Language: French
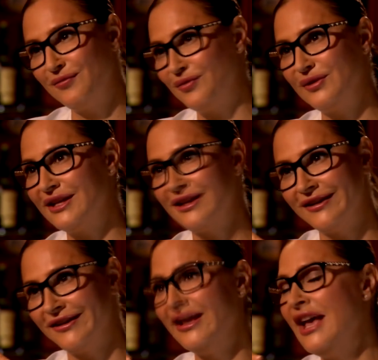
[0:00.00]
et puis
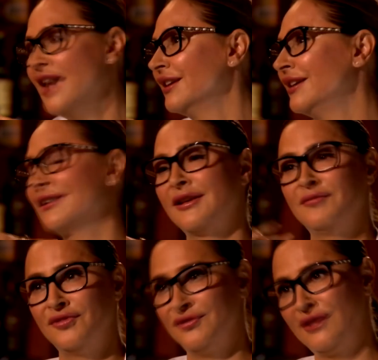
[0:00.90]
euh, mm. qui
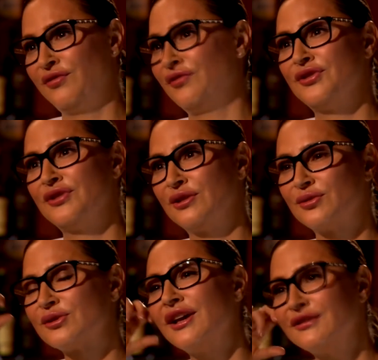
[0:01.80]
acceptent tout ce qu'ils font et
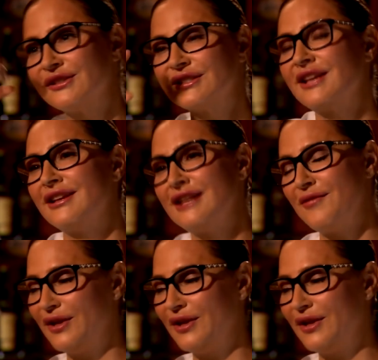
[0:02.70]
tout ça. Donc ça, il y en a